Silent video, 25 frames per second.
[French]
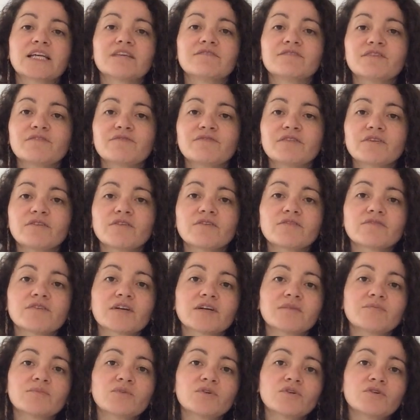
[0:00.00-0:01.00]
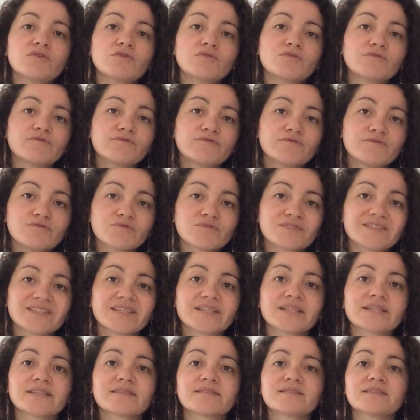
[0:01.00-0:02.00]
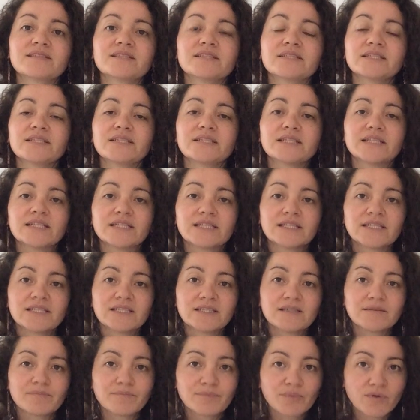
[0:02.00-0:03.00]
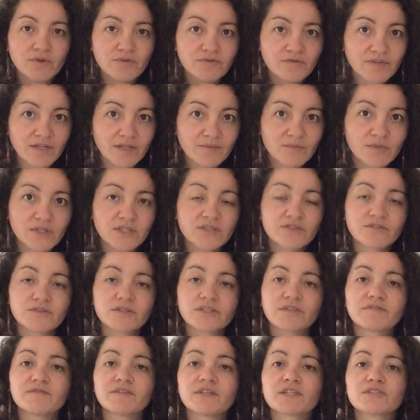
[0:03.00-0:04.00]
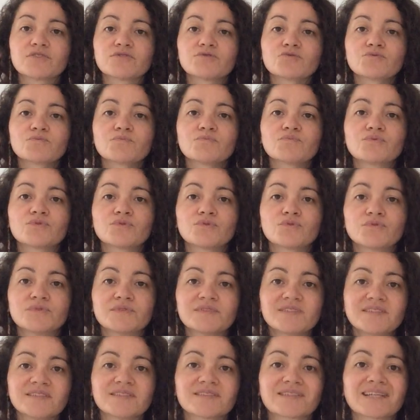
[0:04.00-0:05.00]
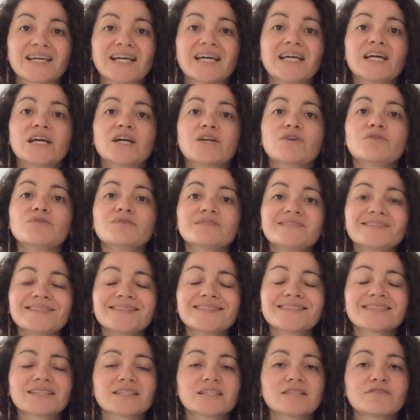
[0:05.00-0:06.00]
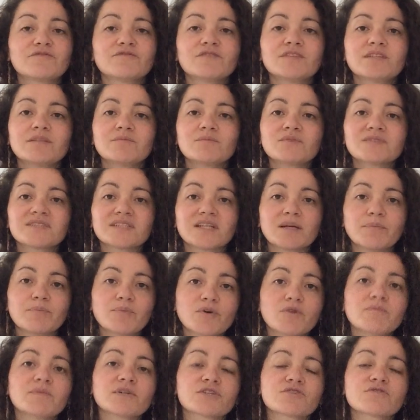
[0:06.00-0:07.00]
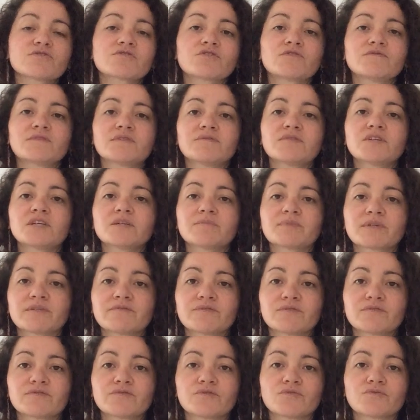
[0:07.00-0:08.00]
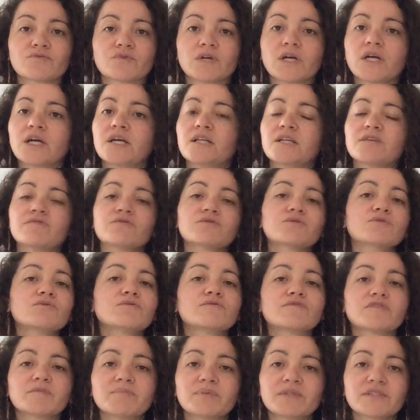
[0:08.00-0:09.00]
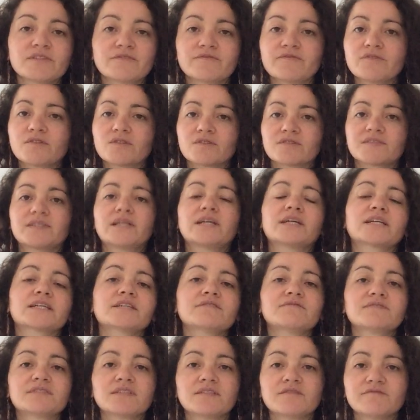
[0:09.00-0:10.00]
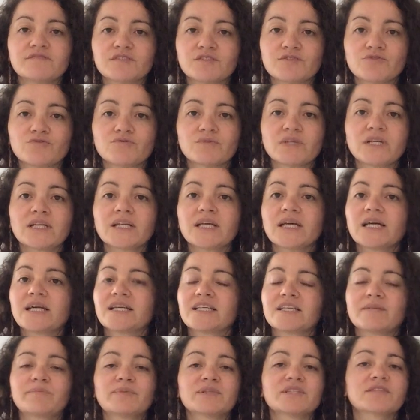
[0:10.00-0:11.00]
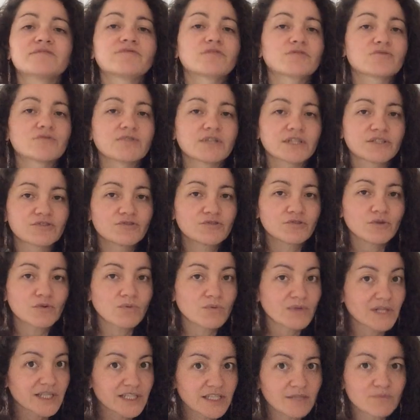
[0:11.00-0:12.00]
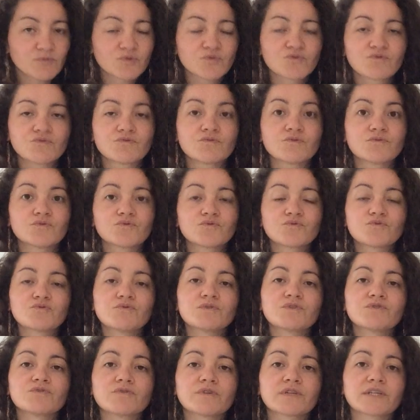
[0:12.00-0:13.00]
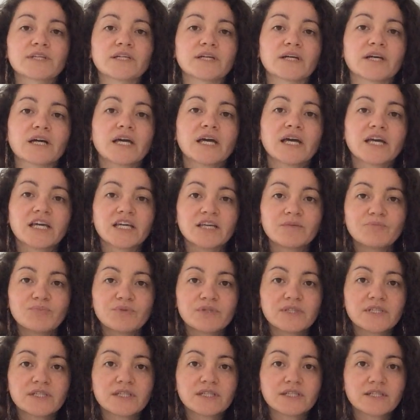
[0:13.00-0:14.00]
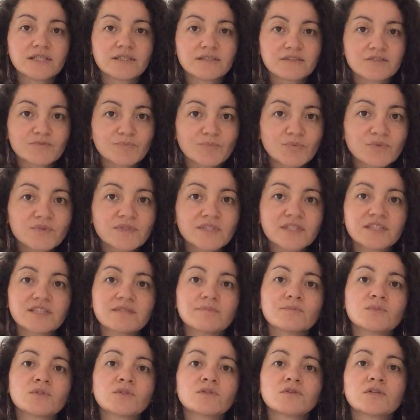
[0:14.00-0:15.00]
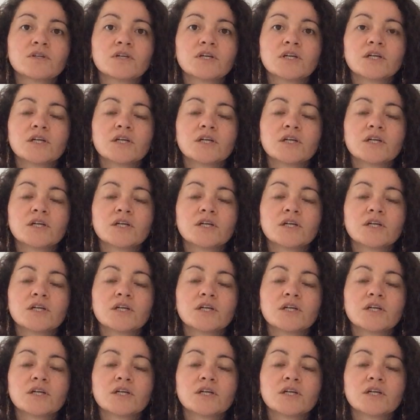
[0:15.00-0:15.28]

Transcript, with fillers: il va falloir vraiment vous arrêter et prendre vraiment un temps de réflexion pour le titre. Le titre, finalement, c'est la première chose qu'on va voir après votre photo. La photo, on ne fait pas d'effort, ça arrive, c'est le visuel, il n'y a pas d'effort de lecture, on la capte tout de suite du regard. Et puis, spontanément,